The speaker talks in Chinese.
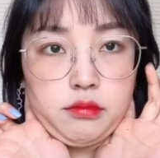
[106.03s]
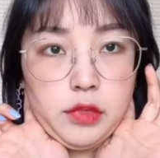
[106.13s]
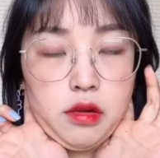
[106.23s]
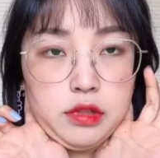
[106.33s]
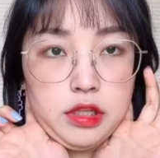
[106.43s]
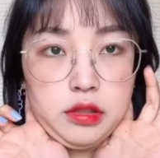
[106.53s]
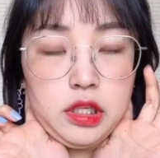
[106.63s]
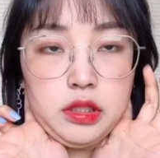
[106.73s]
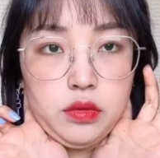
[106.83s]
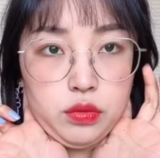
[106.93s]
然后戴这个
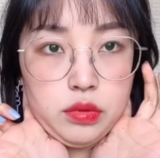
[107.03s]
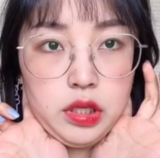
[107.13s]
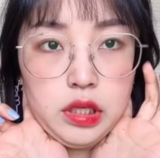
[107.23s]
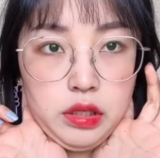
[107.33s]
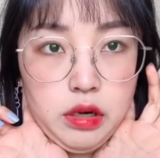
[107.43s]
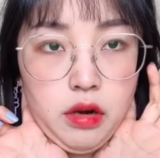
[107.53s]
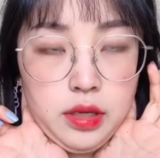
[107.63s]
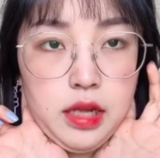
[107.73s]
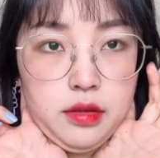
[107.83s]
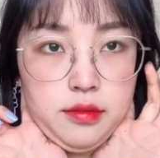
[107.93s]
眼镜，我觉得也挺好
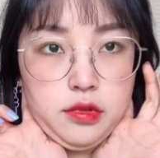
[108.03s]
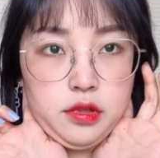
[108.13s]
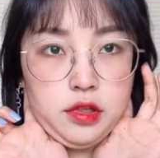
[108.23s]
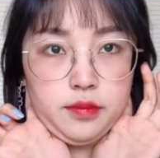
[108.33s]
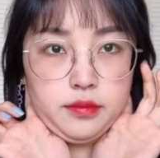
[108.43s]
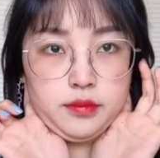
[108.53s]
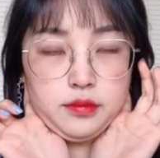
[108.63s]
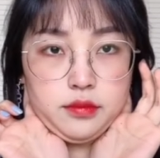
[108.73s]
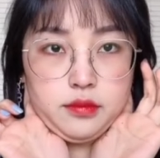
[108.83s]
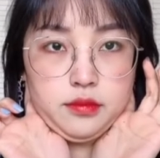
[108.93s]
看的，真的，
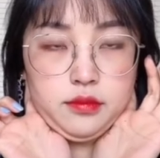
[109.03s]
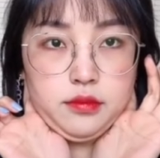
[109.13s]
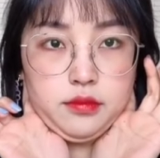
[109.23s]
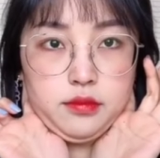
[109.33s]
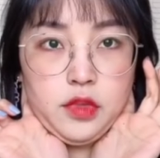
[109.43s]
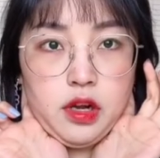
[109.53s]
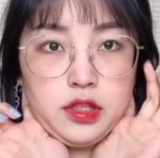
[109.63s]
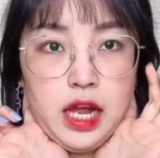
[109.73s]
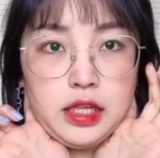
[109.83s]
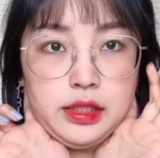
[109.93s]
而且
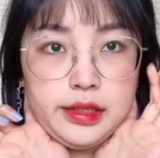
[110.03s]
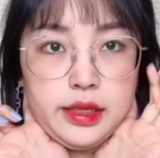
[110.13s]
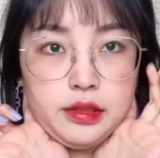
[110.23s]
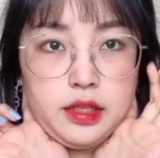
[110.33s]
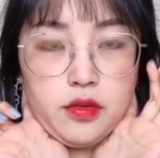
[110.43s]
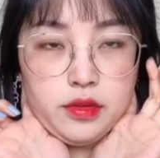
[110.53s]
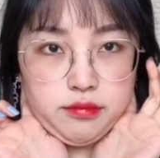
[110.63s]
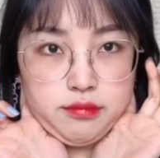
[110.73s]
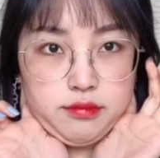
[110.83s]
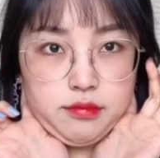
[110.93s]
还显脸小呢，
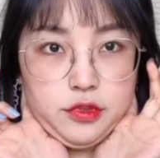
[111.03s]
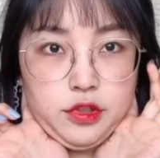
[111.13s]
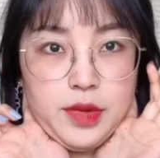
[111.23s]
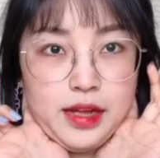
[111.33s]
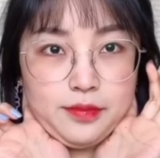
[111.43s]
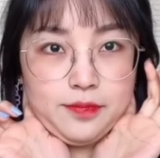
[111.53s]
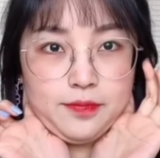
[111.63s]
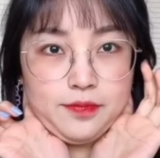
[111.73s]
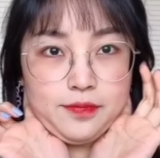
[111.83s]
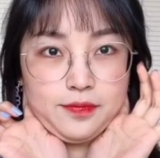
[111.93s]
是吧？
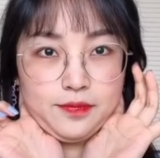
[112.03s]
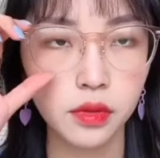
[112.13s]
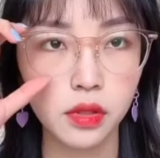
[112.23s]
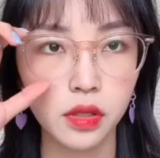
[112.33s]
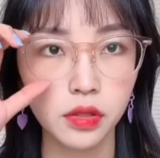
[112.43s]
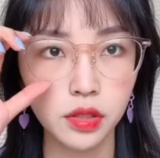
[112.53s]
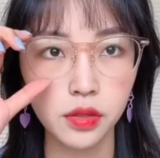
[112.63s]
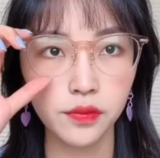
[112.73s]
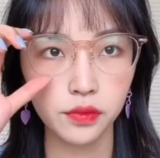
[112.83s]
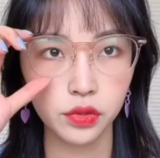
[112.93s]
这一
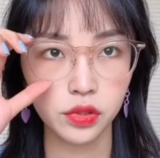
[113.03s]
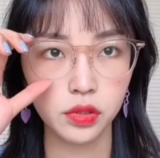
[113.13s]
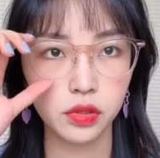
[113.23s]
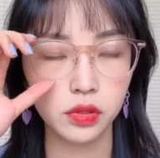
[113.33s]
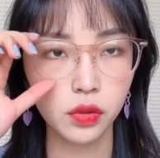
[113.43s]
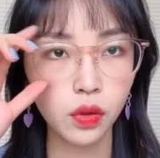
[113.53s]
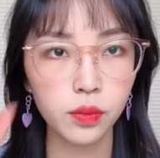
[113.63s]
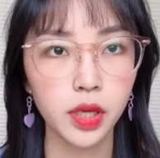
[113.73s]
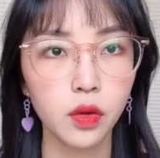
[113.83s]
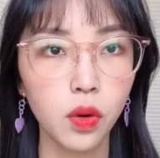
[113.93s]
副是透
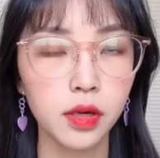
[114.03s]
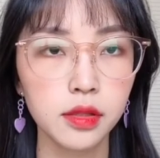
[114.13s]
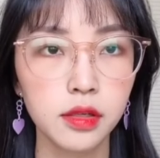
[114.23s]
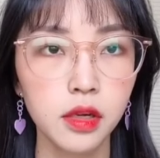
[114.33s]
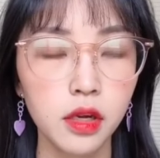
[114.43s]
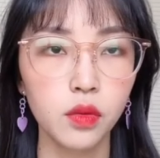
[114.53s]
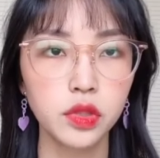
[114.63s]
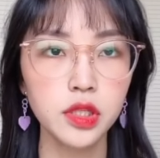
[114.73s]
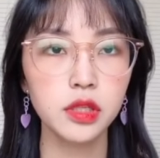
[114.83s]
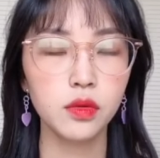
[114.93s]
明框的，呃，我
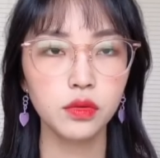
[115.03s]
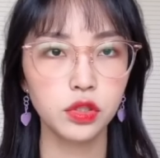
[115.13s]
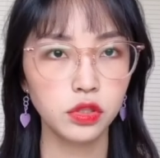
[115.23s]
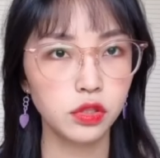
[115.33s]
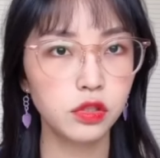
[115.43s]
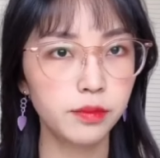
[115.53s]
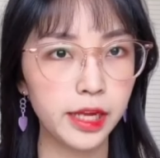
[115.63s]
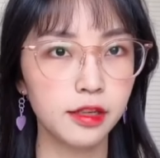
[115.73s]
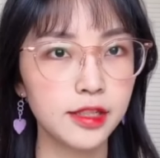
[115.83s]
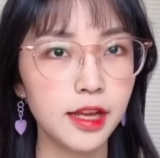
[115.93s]
这次一共是配
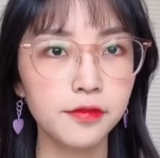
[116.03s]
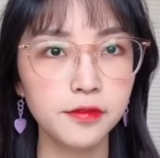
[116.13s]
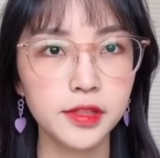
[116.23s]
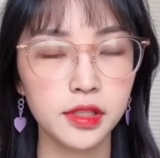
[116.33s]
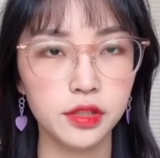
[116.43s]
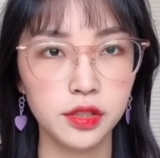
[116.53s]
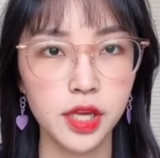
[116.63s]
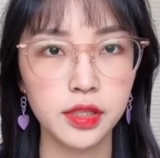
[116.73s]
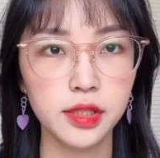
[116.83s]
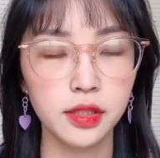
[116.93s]
了三副近视
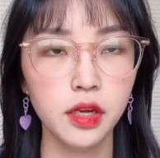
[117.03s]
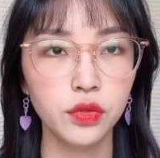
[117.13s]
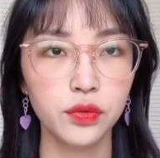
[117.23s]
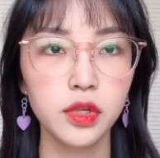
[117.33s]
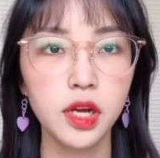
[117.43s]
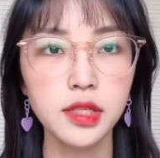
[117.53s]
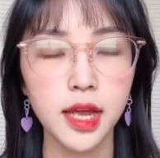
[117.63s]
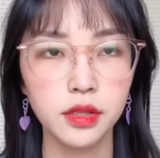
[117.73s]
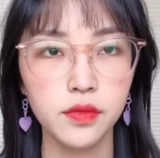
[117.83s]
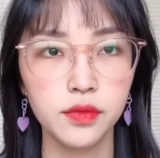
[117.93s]
眼镜，除了刚才
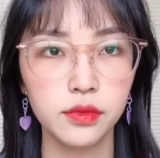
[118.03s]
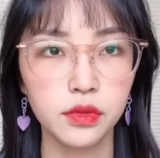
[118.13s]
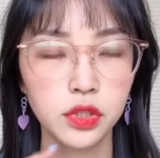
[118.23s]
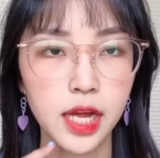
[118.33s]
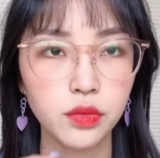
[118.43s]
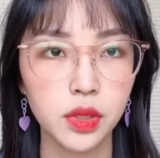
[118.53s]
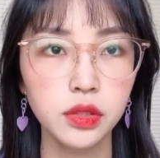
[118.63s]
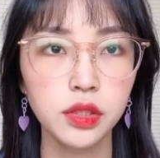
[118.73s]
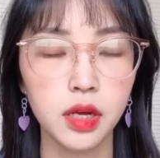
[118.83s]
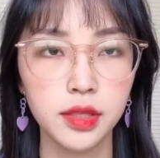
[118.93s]
那副是打算日
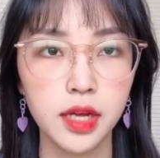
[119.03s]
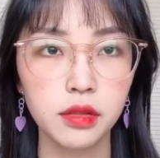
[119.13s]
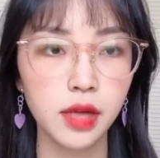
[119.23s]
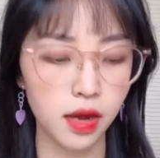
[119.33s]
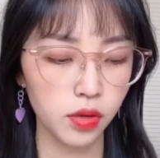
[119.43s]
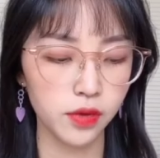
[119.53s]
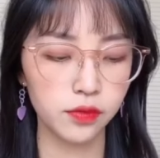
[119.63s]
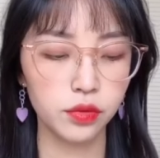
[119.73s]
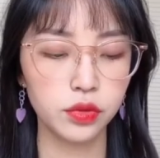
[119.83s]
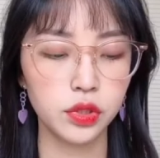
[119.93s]
常戴的，还有两副
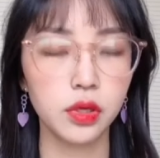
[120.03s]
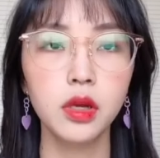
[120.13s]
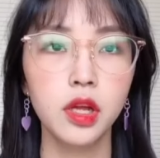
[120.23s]
都是